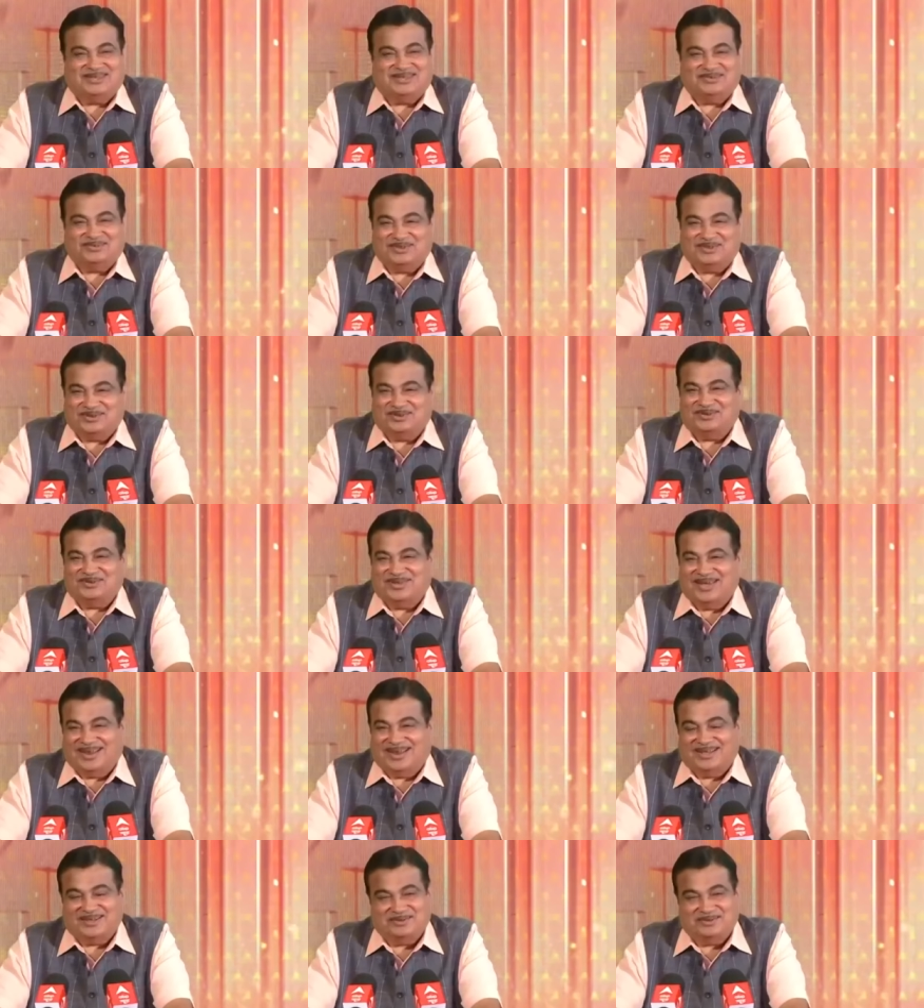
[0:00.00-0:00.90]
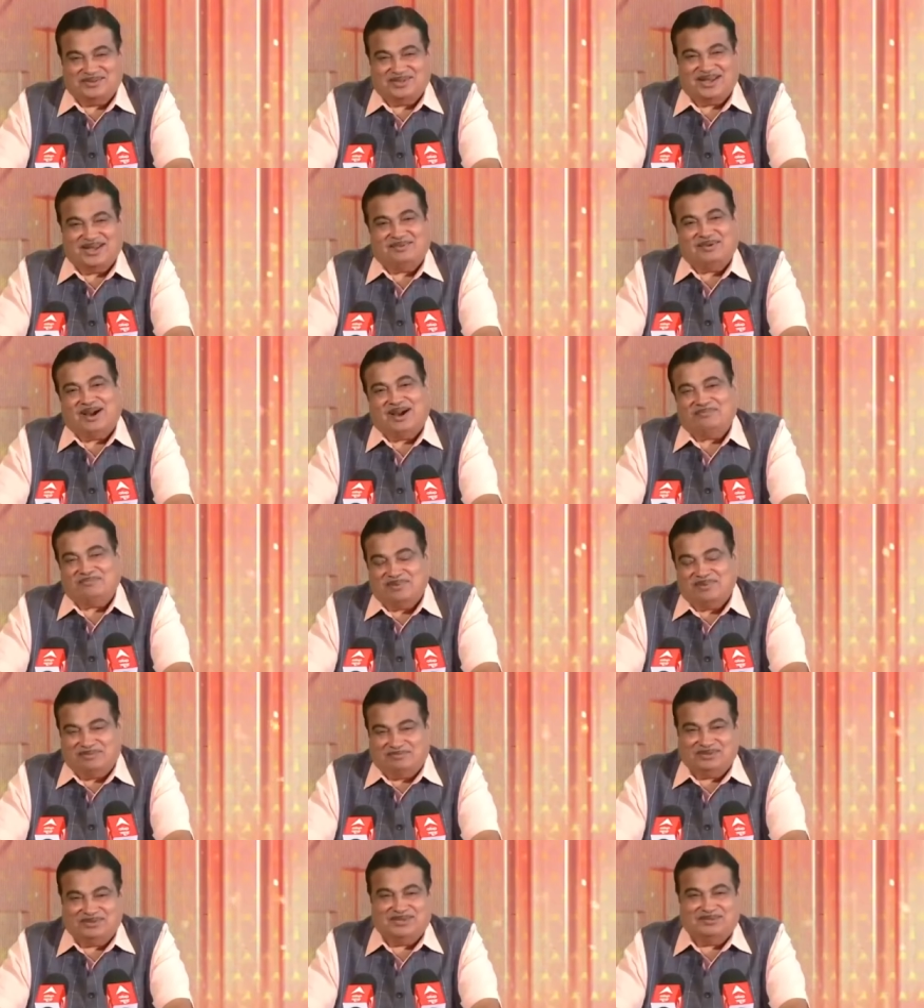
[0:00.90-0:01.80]
से तो जरूर नाराजी होती है अब आप
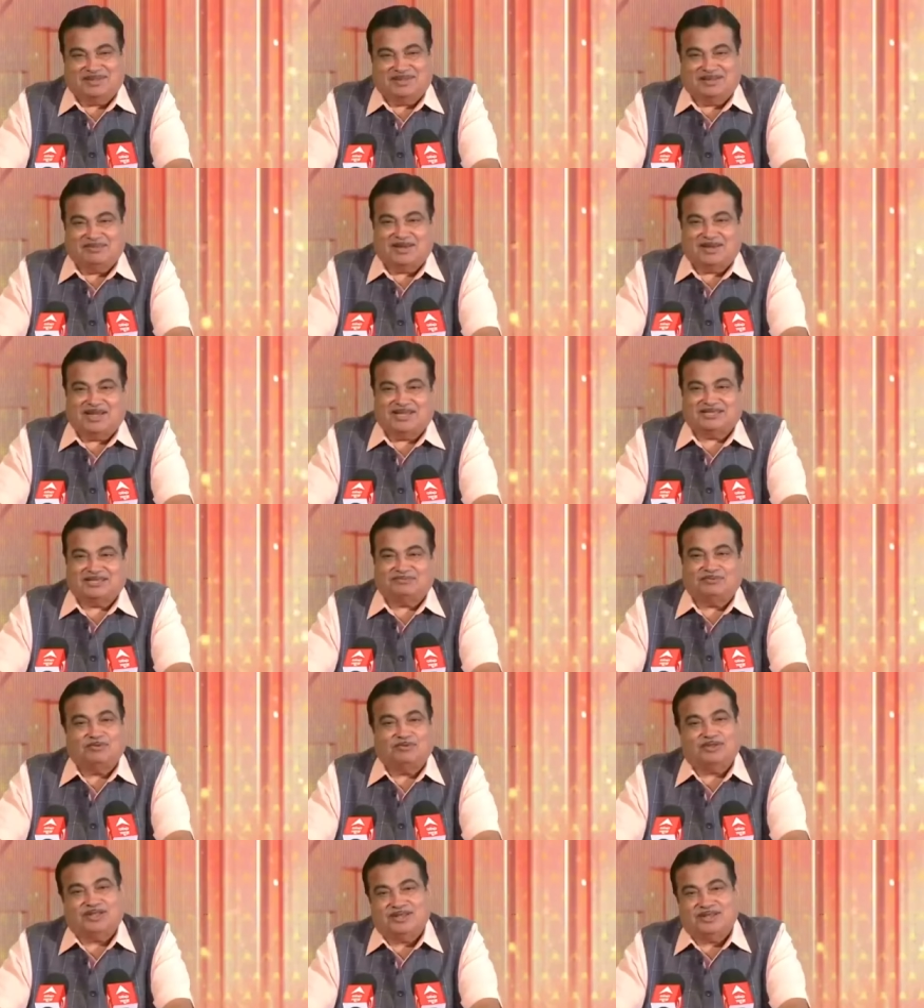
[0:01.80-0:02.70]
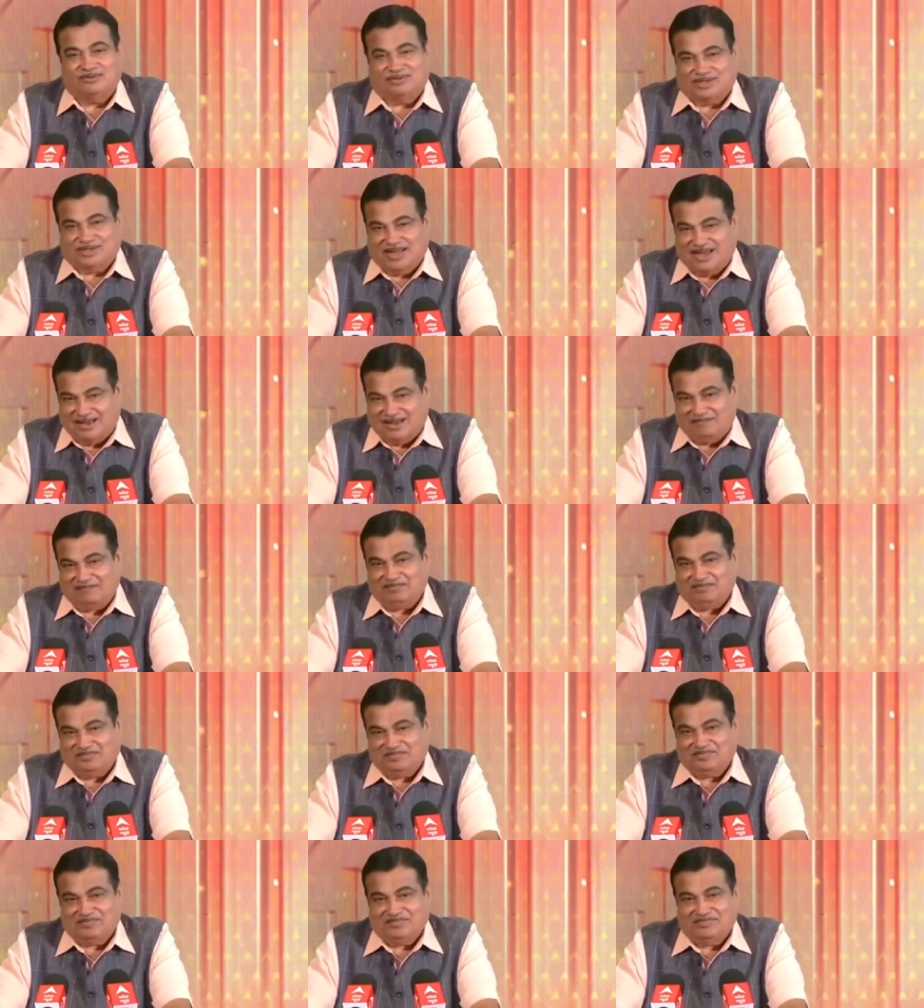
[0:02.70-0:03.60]
मुझे बताए हमारा स्फूर्ति योजना
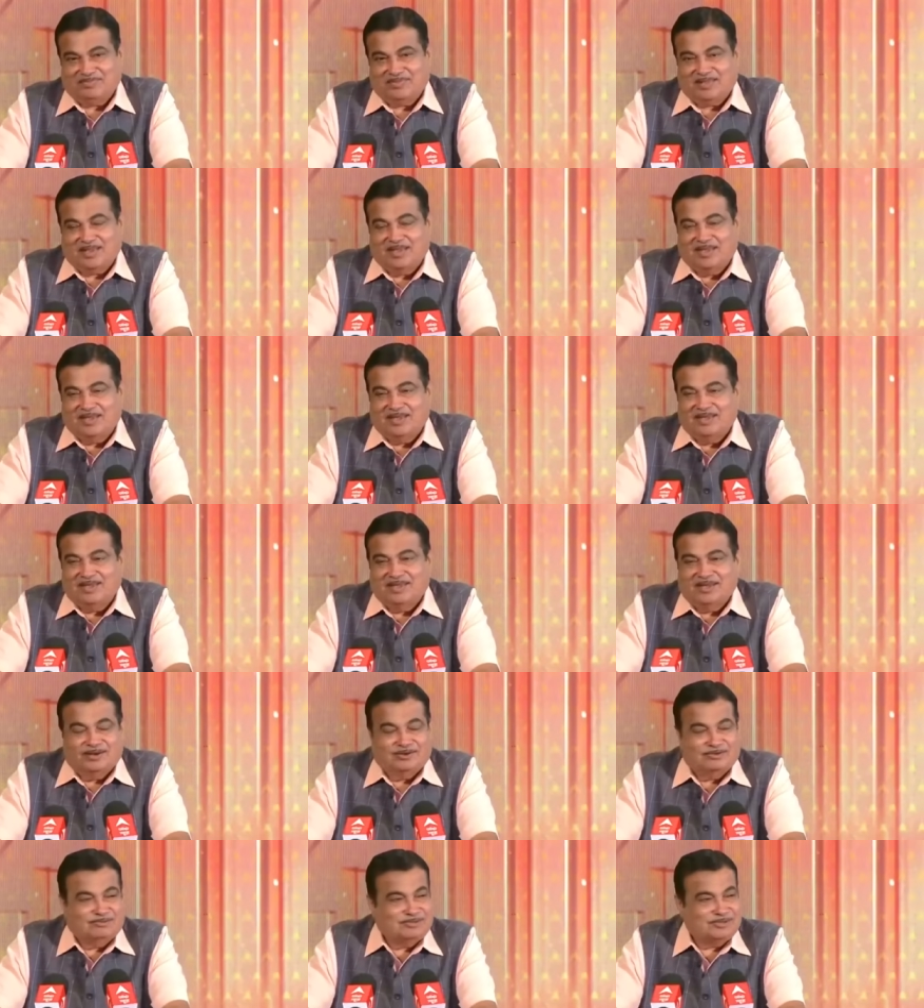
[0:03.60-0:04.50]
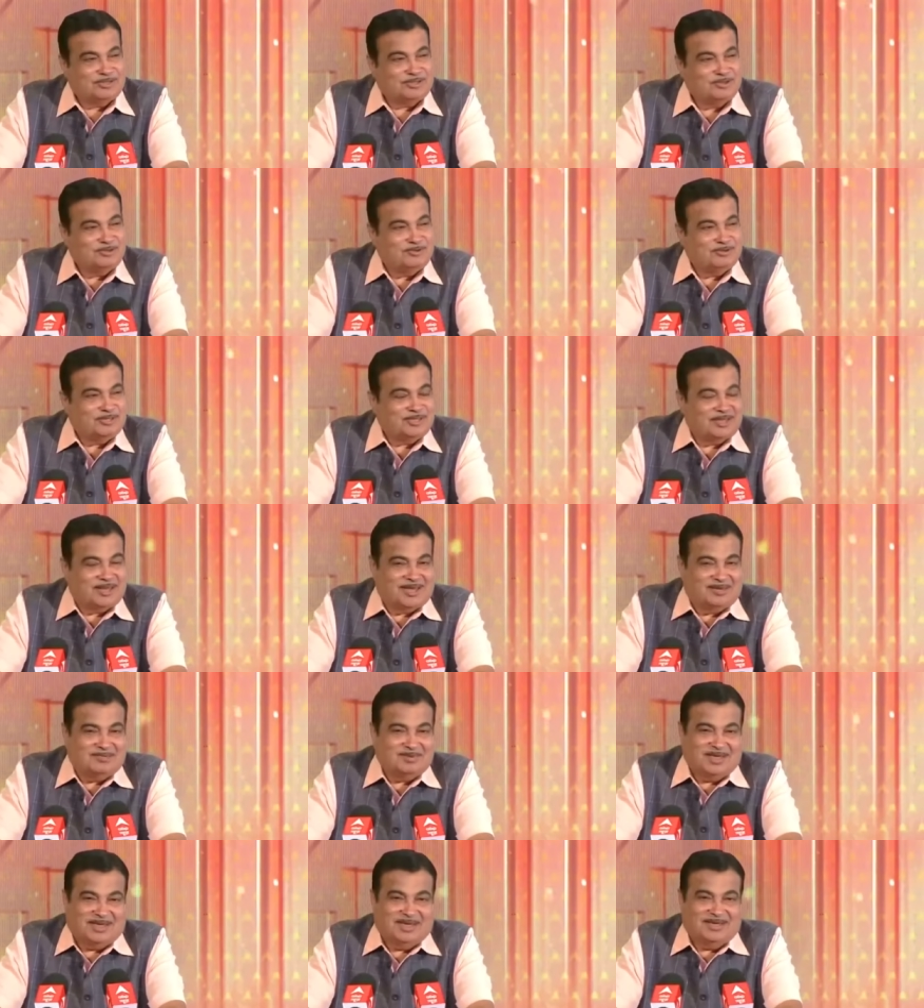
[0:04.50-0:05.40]
है उस
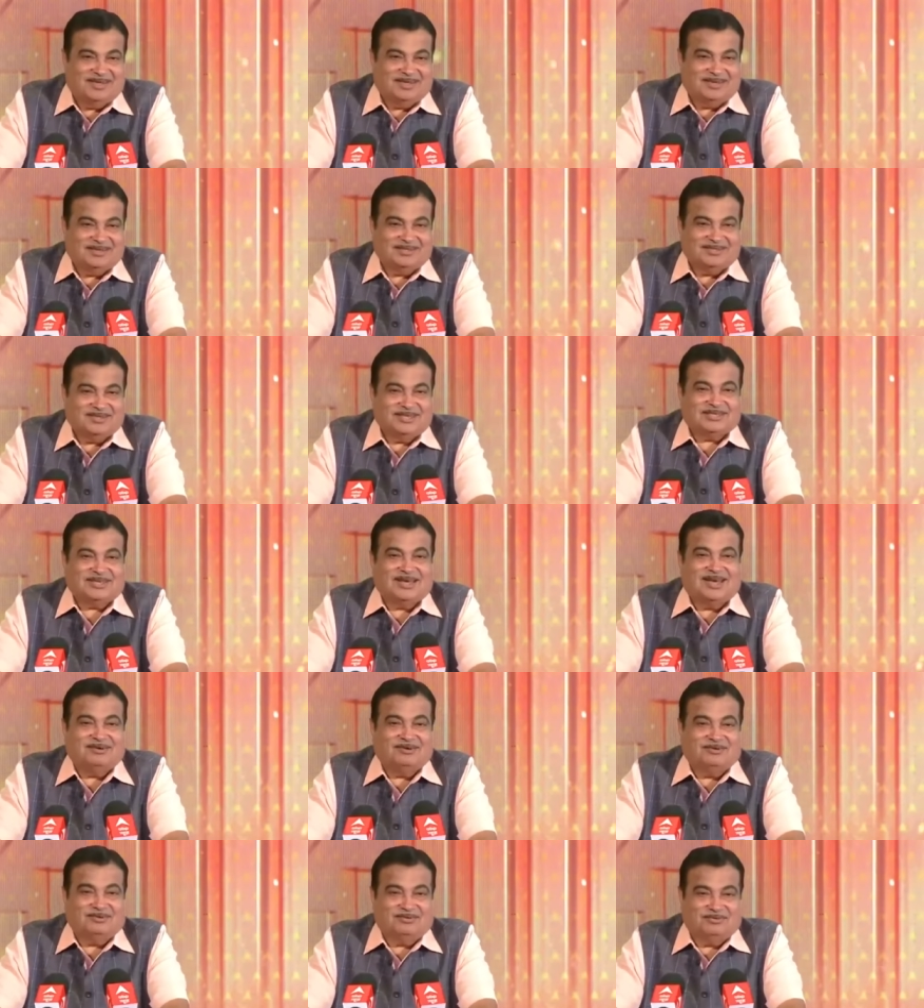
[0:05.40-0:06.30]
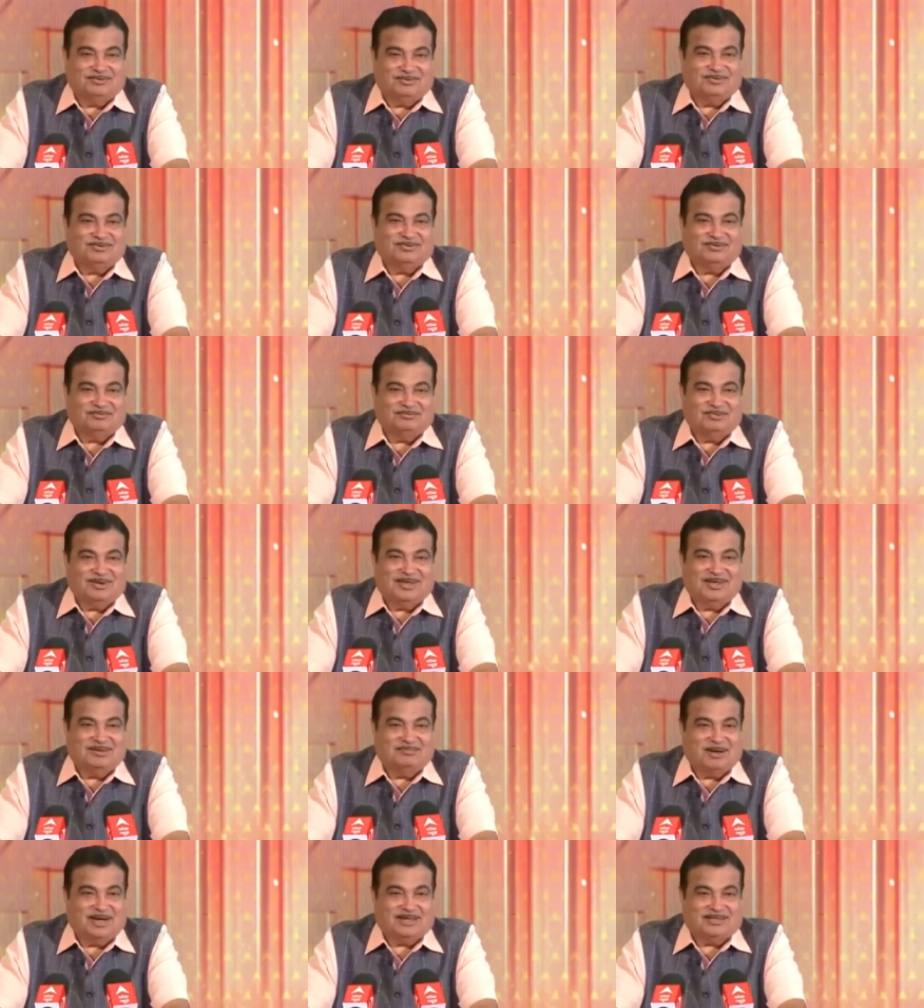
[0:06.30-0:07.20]
योजना में जिसका
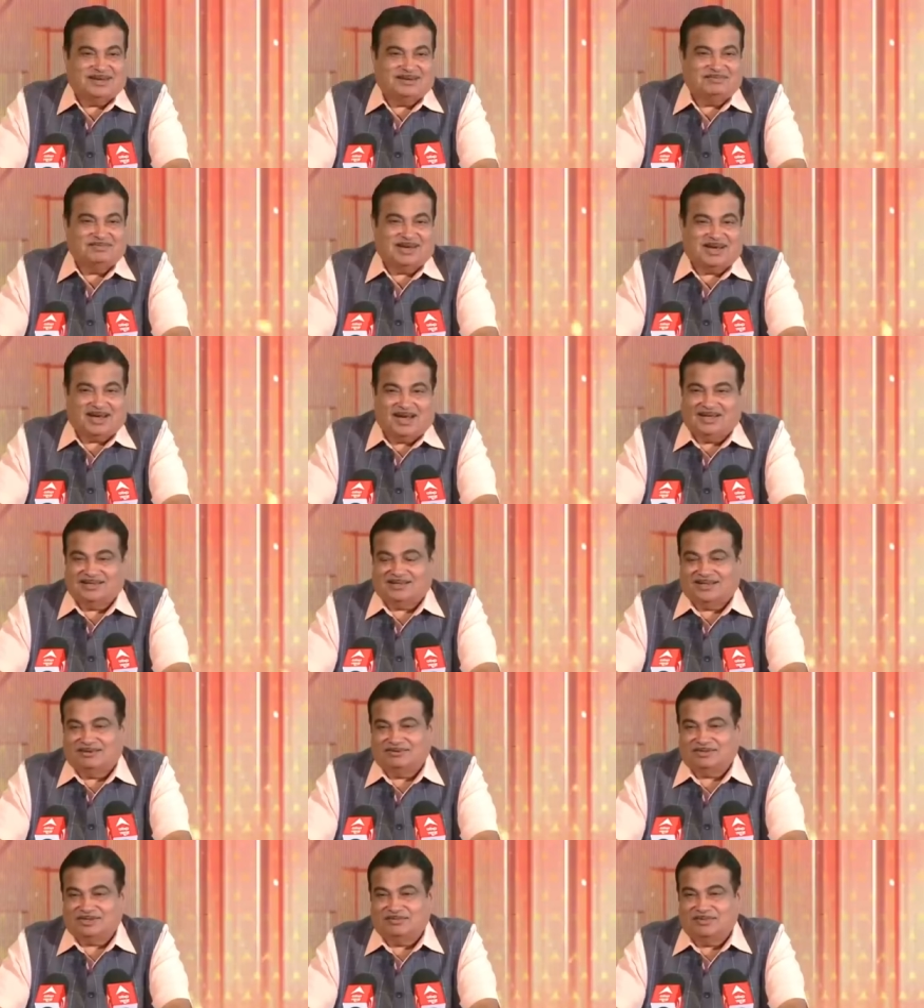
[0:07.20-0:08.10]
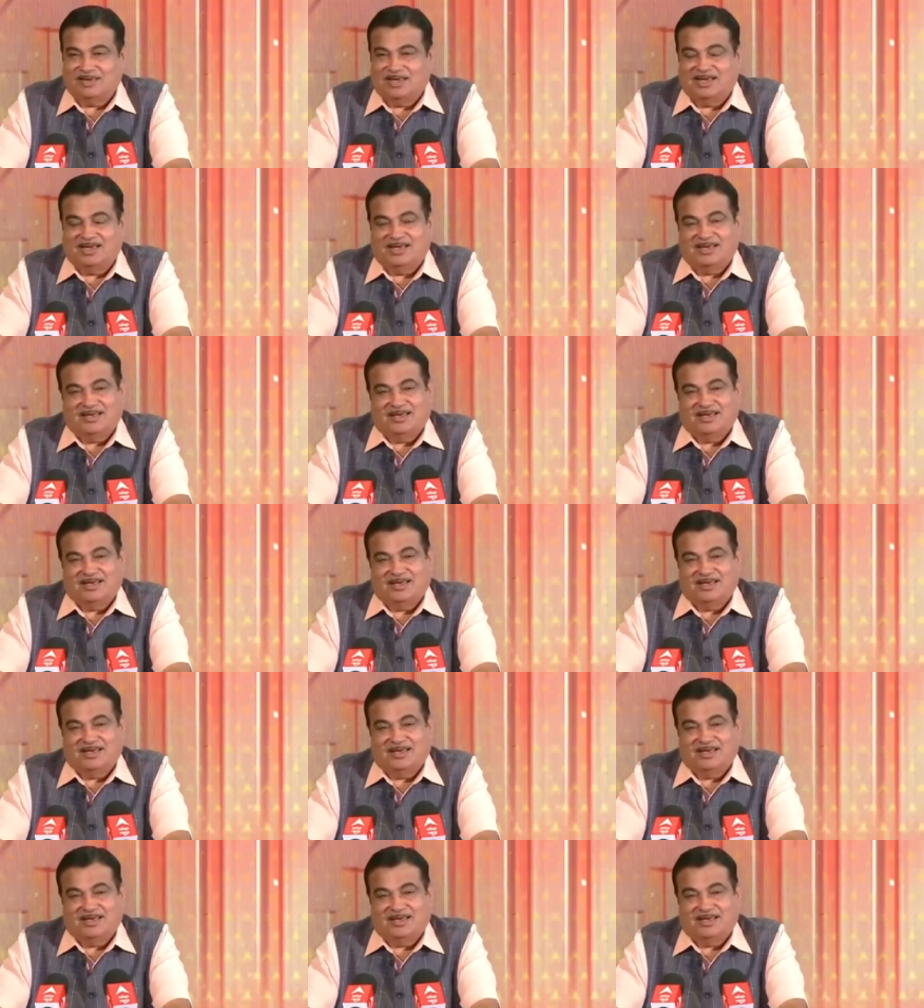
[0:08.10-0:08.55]
मैंने भाषण में कहा था उसमें